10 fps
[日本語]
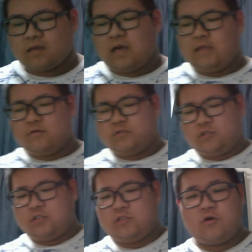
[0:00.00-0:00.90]
あの、
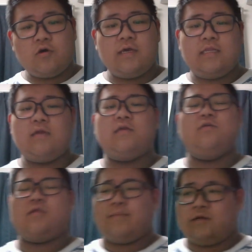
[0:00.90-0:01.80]
すごい
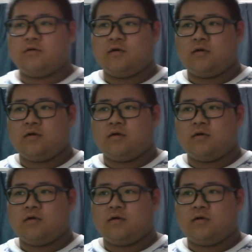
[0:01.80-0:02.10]
エネルギーを貯める。